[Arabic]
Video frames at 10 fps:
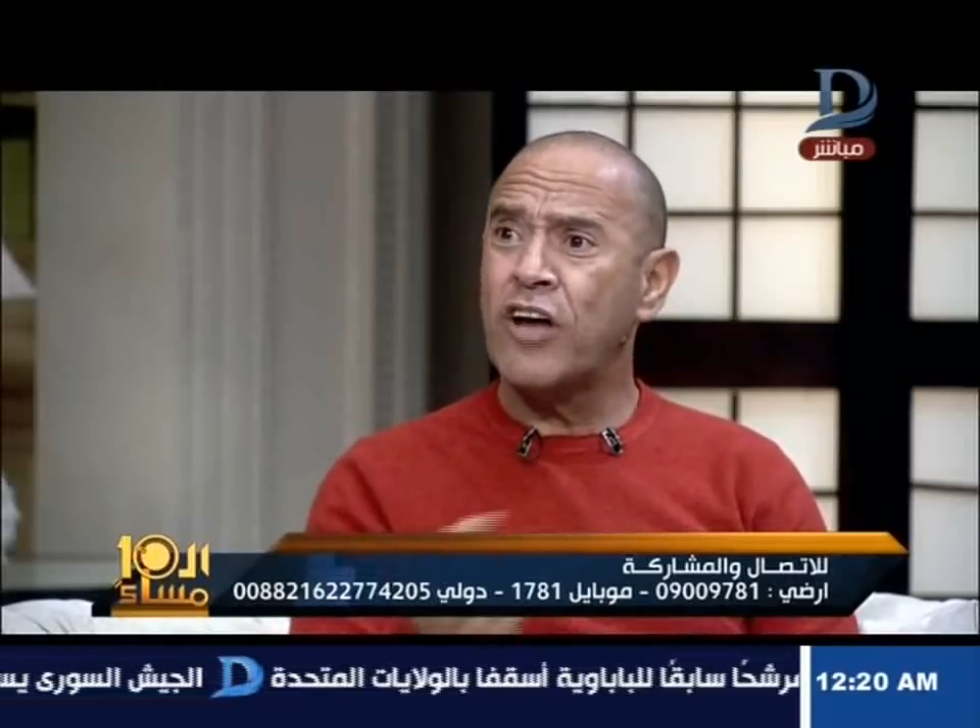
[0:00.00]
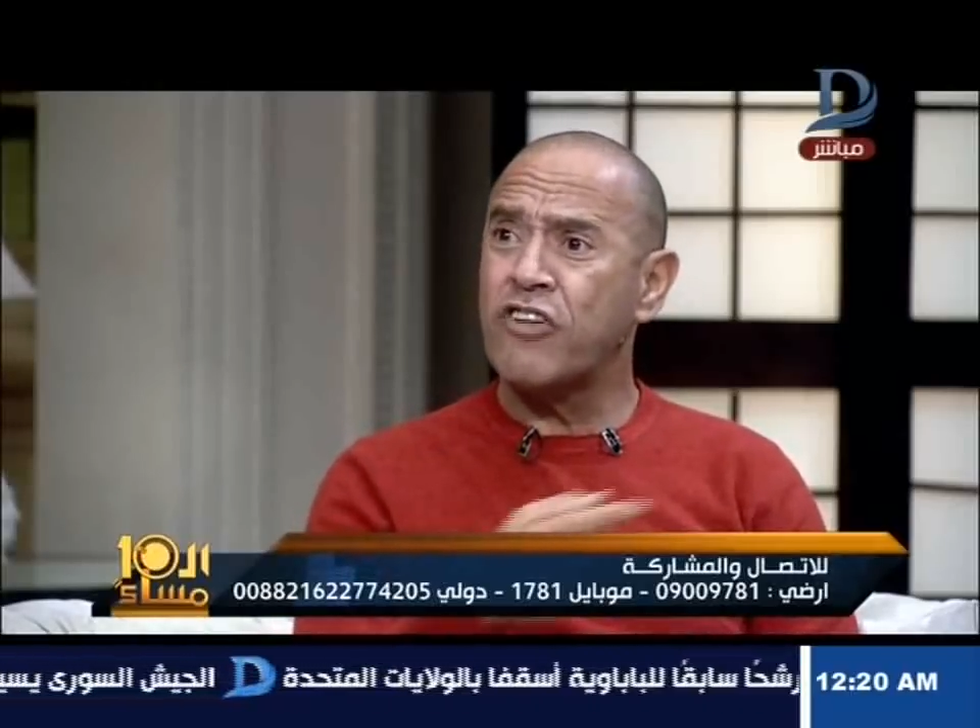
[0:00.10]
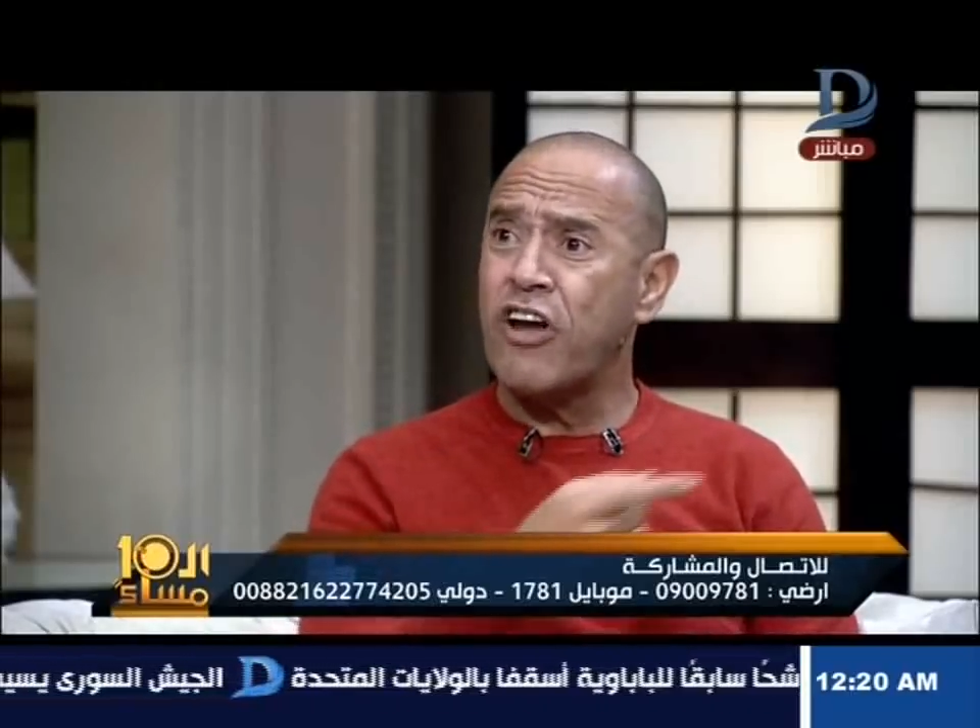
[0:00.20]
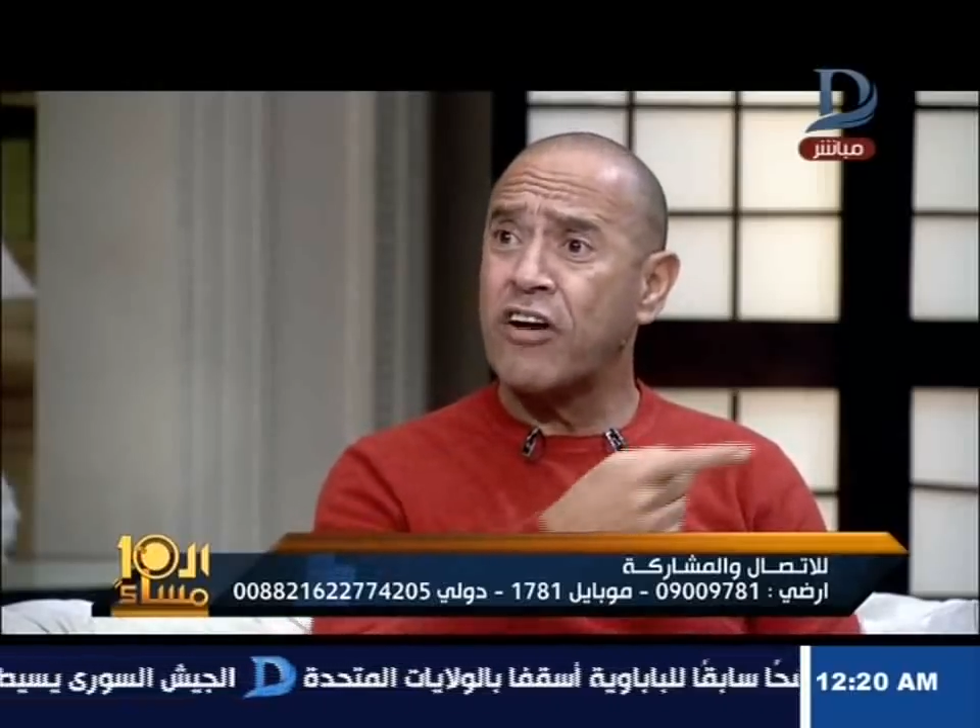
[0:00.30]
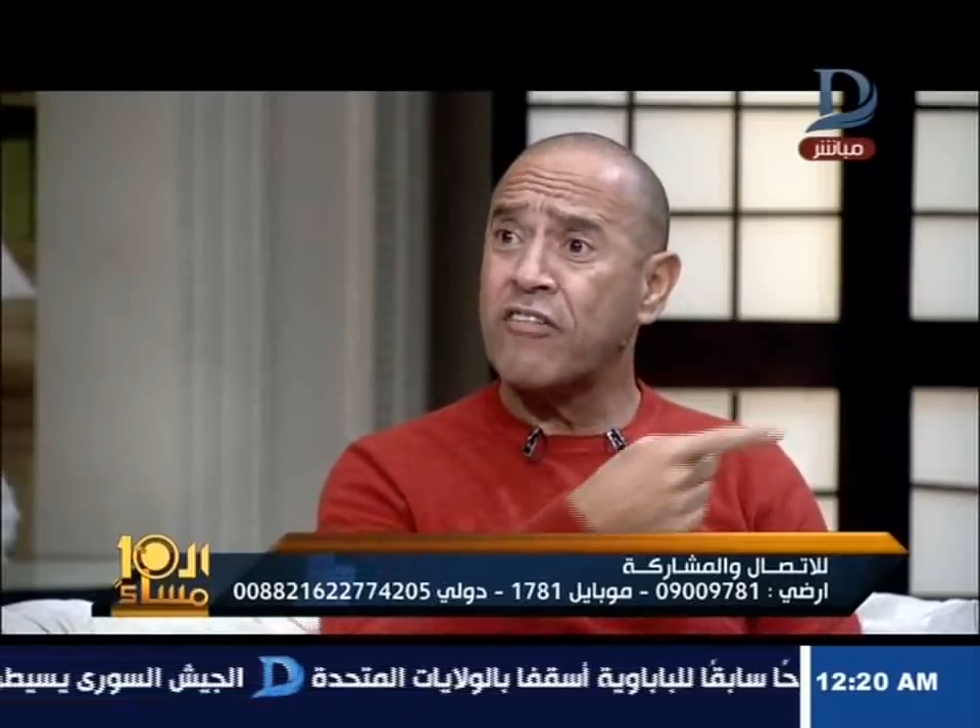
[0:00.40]

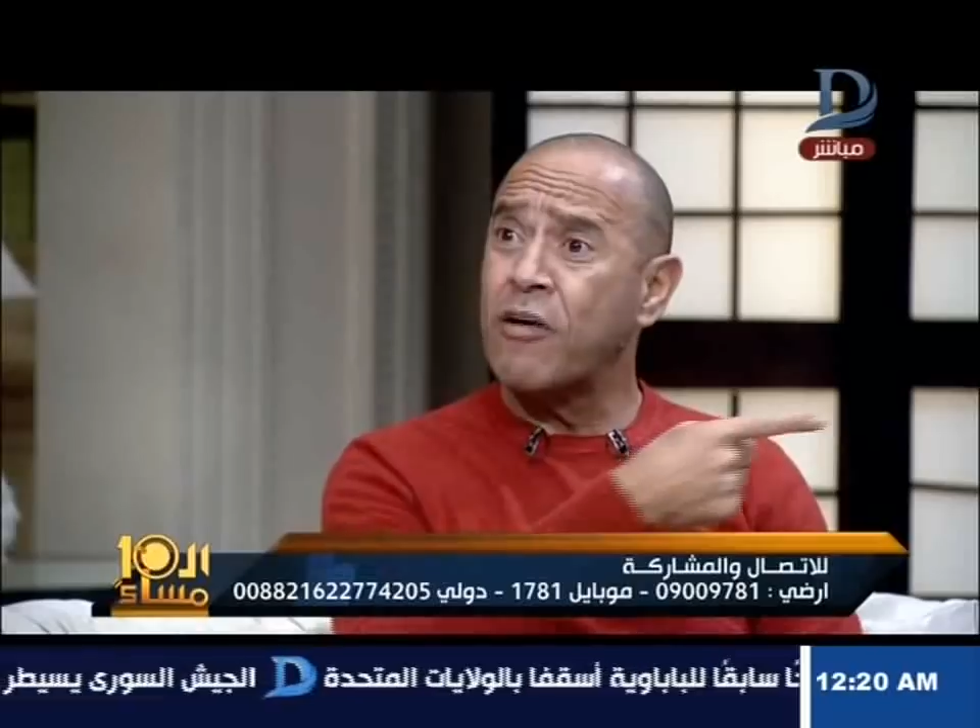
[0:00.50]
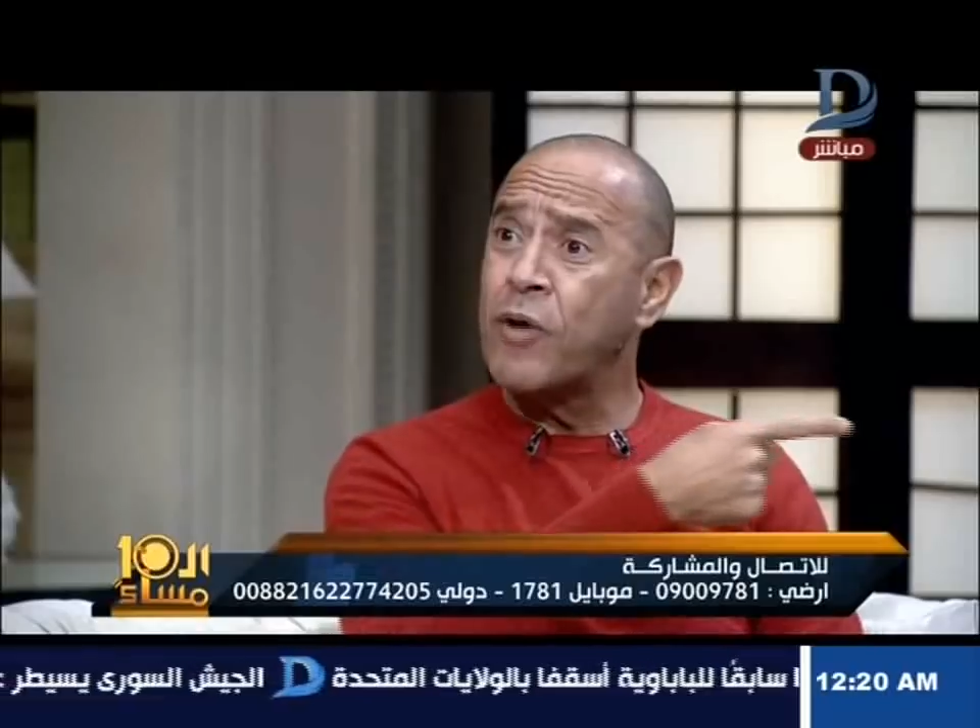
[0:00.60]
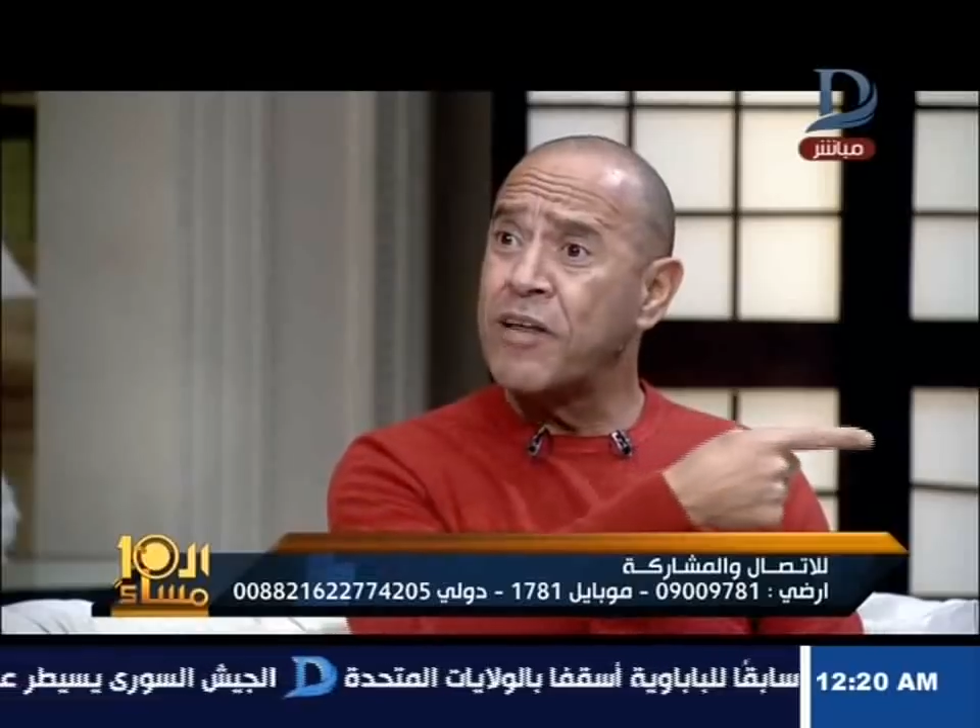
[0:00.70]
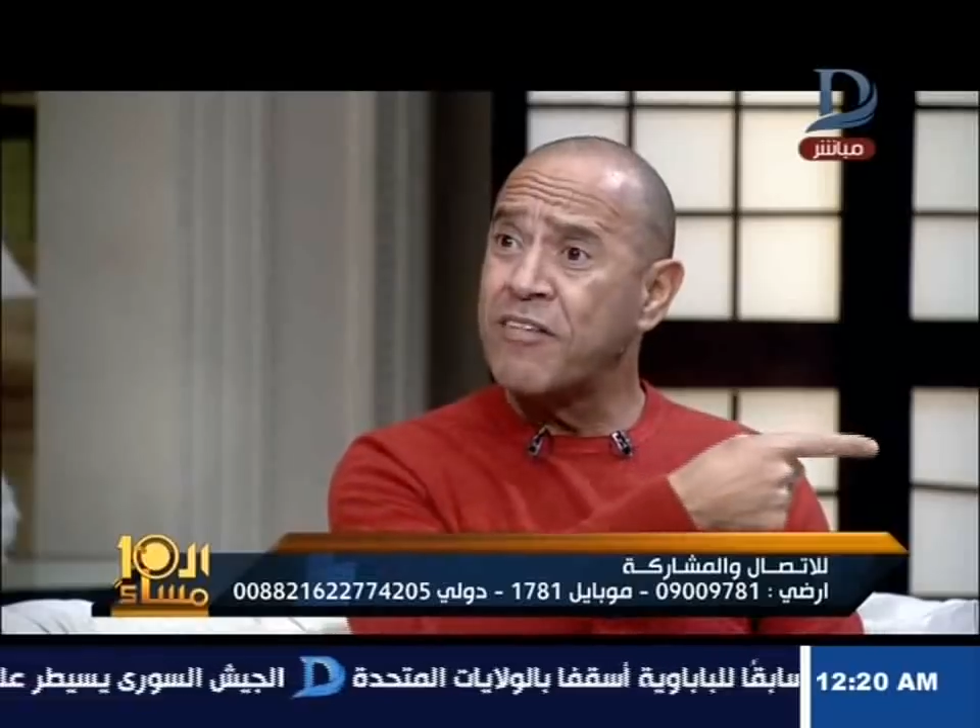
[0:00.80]
10 ثواني